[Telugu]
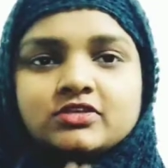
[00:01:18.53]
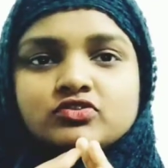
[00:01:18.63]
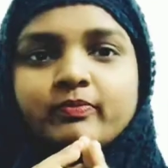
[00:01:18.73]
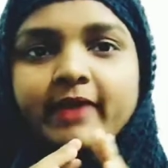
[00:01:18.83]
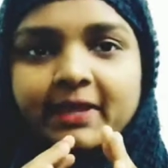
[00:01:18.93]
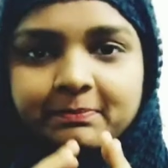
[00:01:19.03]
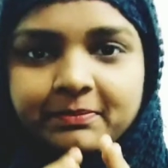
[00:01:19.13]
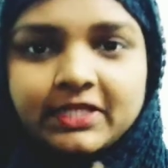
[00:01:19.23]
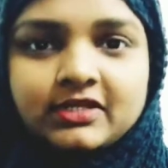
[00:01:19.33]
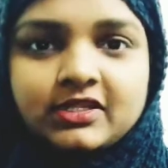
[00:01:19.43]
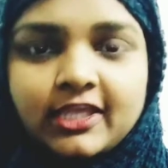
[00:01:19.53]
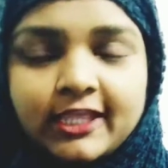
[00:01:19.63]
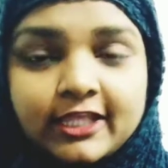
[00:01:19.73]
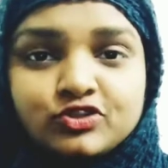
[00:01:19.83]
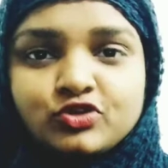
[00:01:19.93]
సో బ్యాక్ పెయిన్
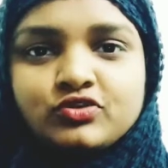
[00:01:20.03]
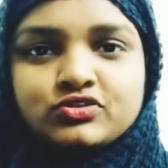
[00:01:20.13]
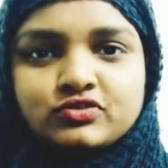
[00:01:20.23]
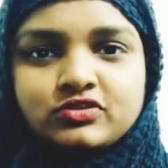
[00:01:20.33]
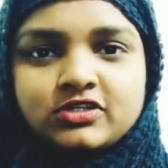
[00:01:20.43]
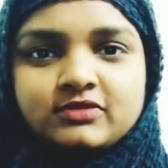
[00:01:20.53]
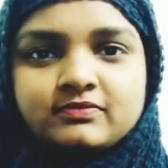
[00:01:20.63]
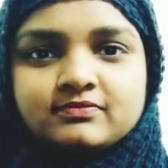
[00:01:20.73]
ఎందుకు వస్తుంది